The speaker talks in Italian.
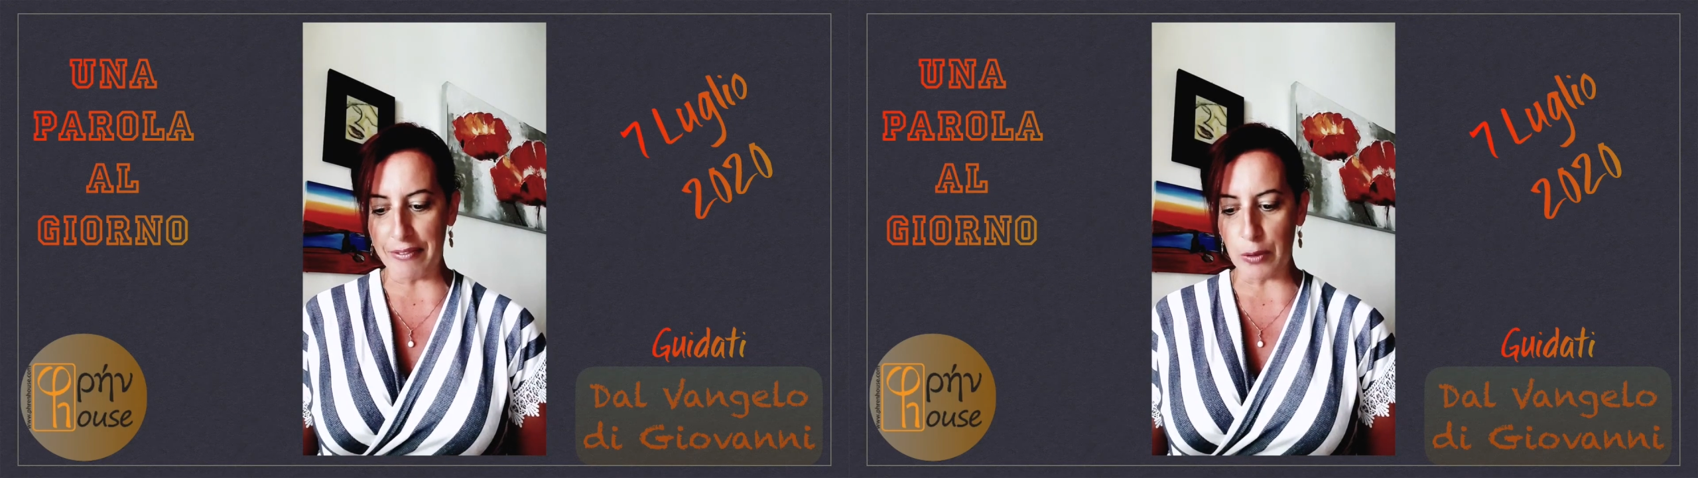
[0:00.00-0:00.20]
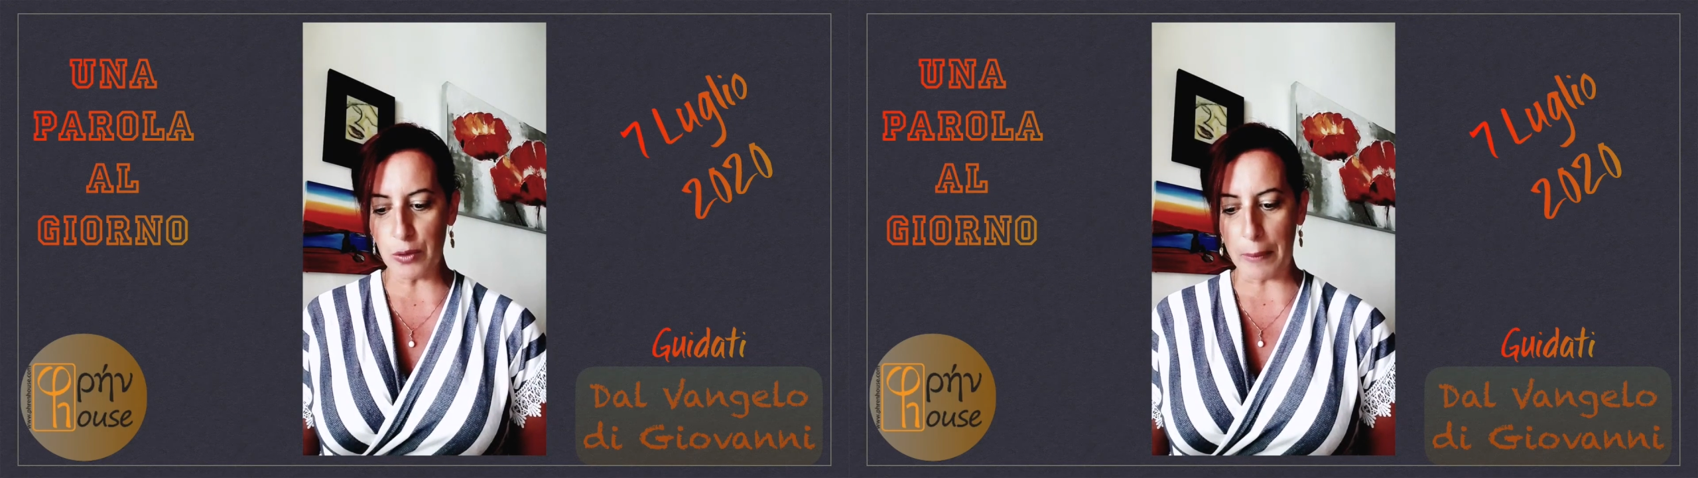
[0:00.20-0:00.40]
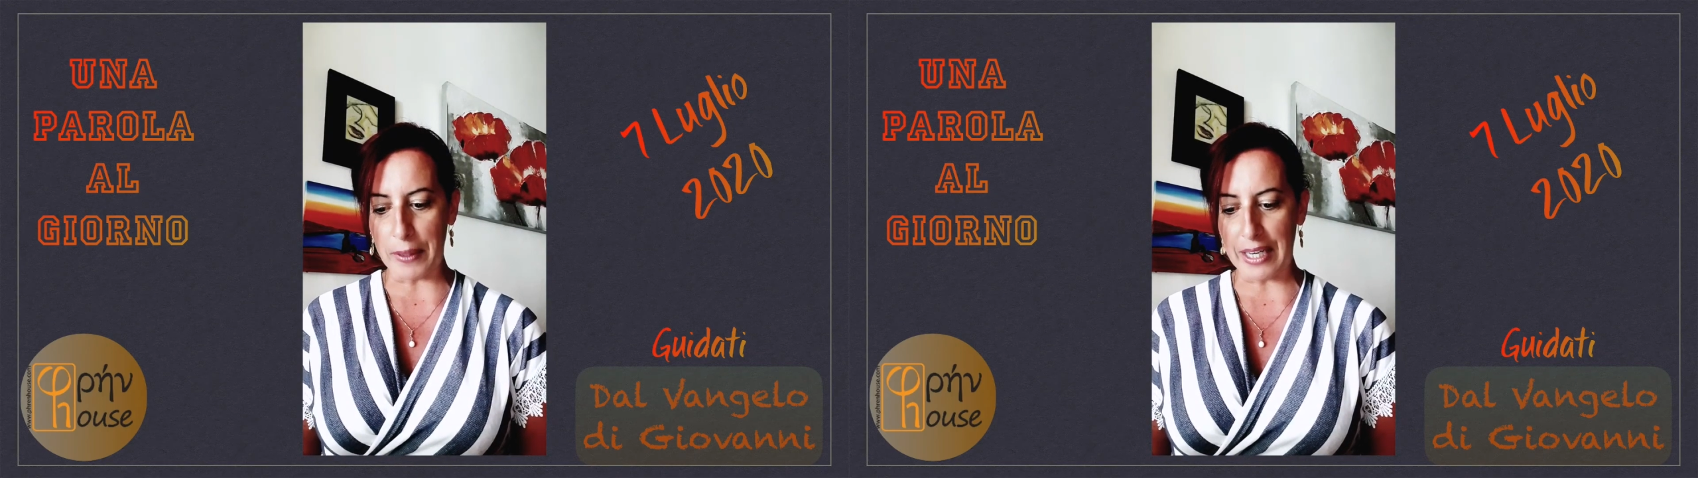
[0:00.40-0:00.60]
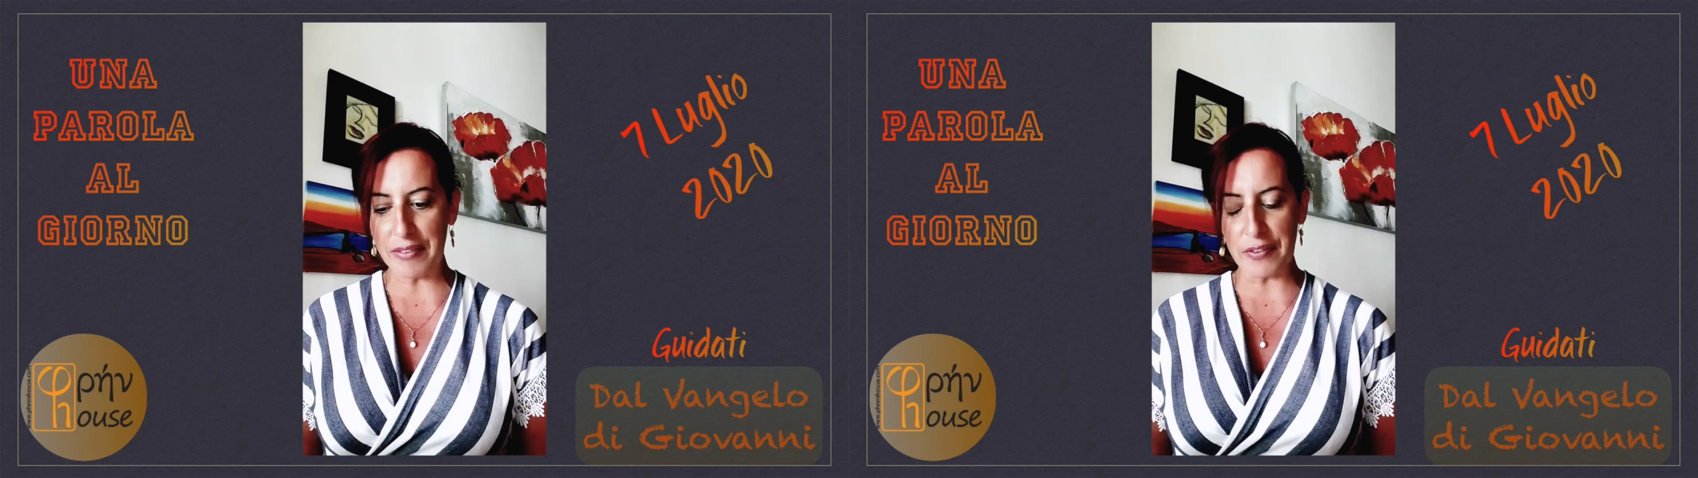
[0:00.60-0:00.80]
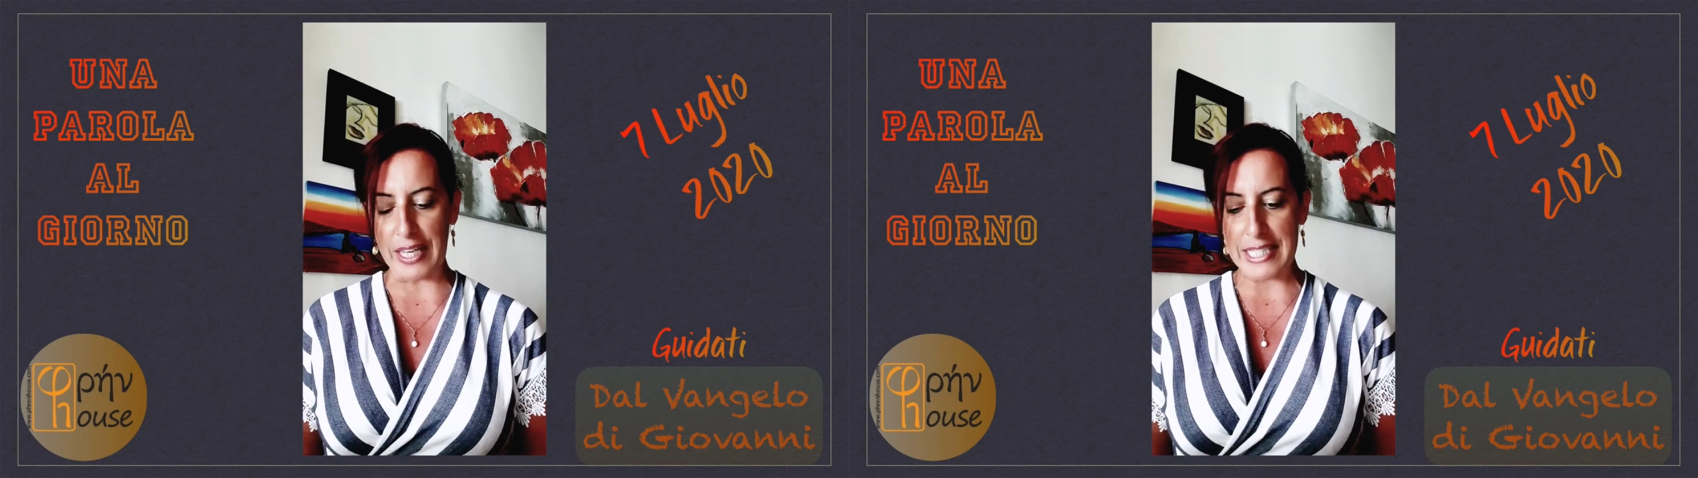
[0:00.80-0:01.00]
venuta per la
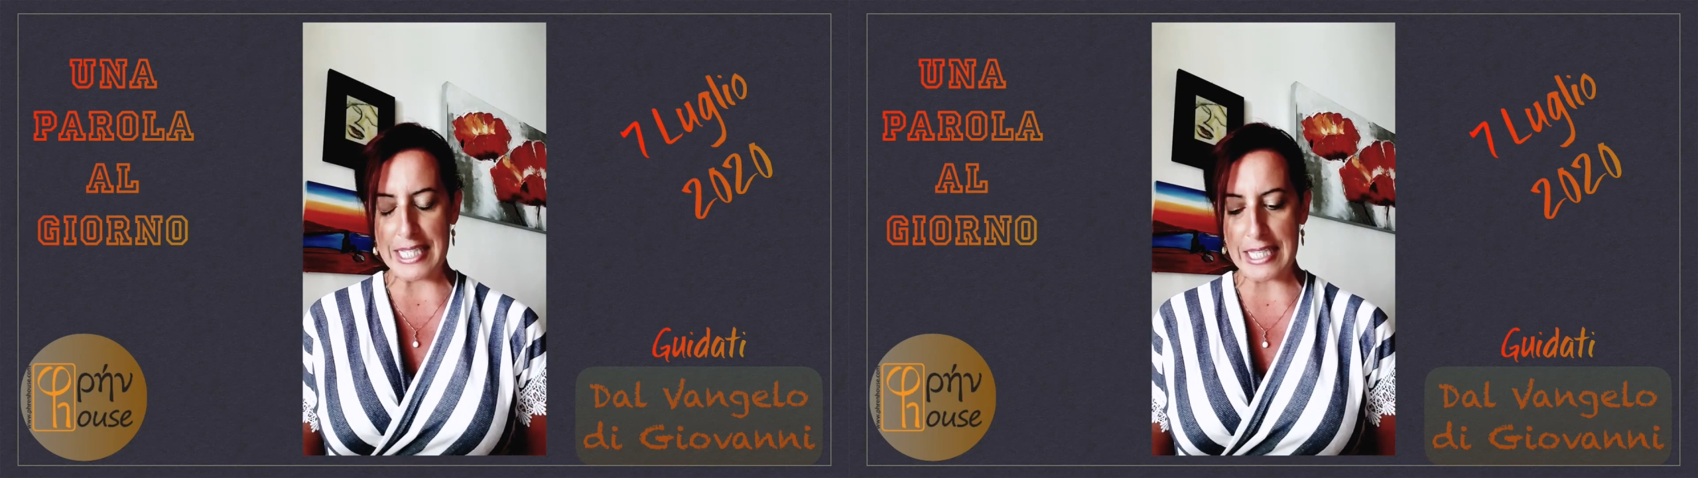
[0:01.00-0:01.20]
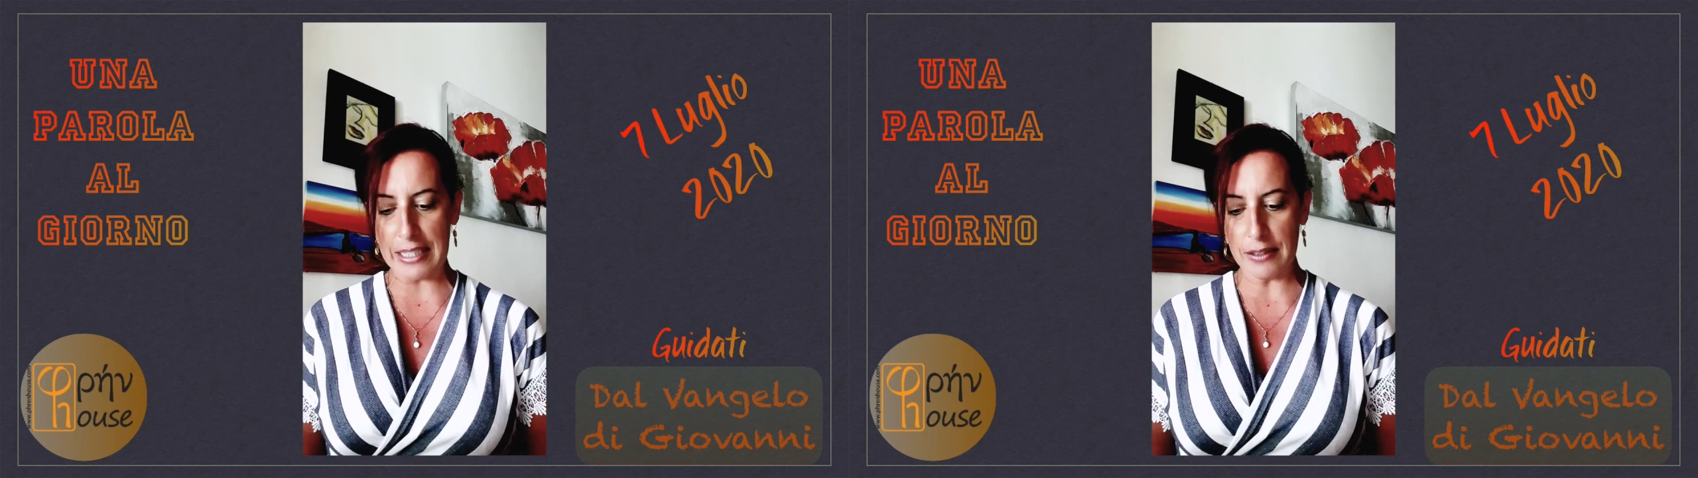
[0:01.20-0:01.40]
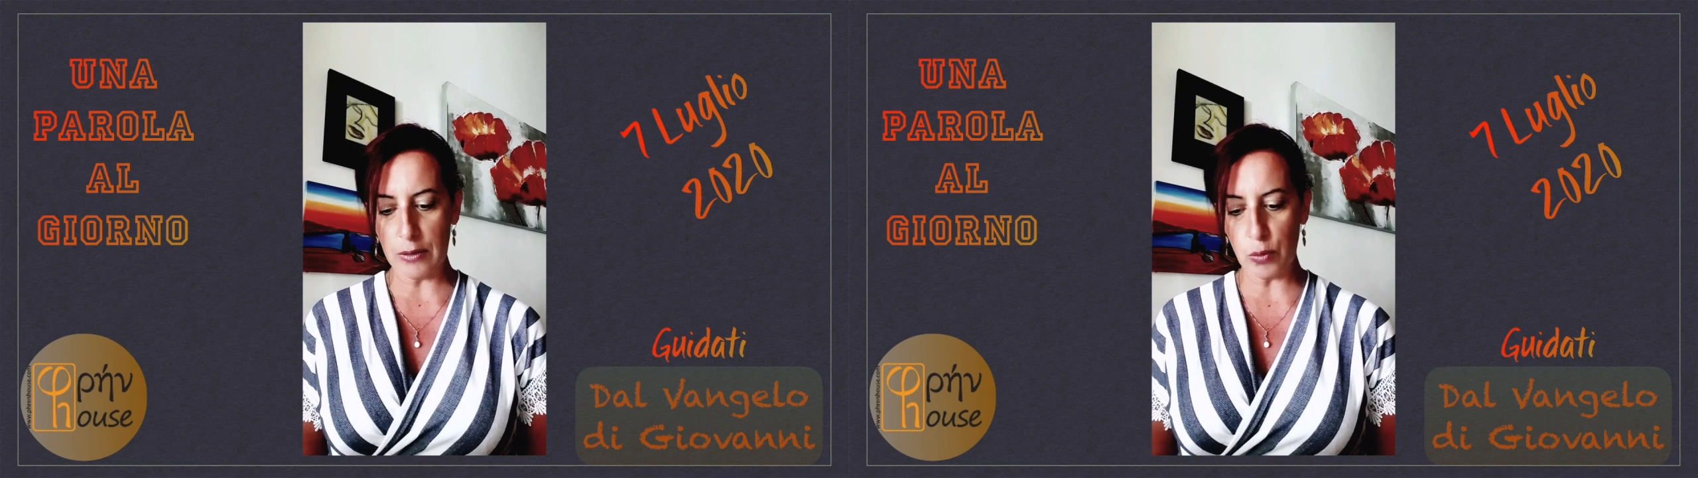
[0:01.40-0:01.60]
festa,